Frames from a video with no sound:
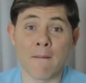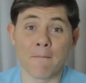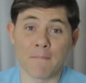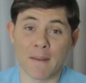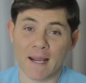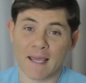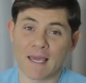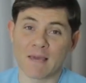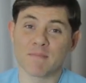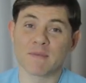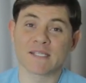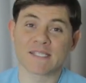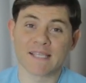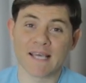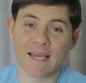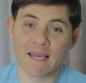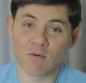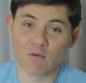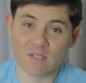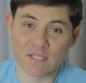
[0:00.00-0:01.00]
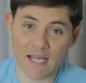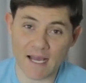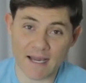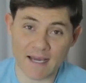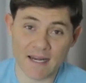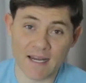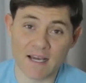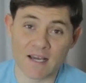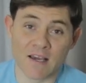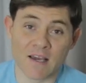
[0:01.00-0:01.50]
Para quem me segue no
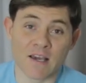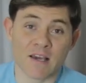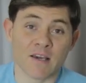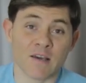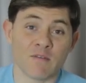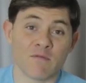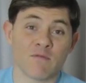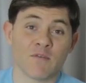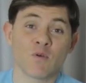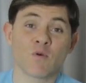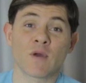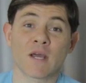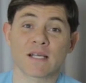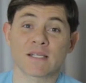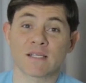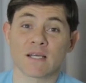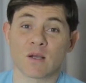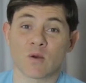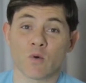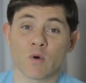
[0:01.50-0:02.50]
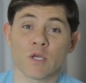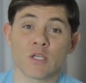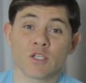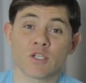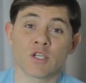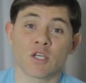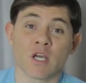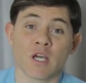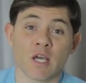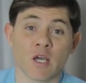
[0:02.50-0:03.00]
Instagram, viu que essa
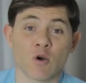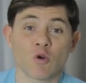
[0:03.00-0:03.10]
noite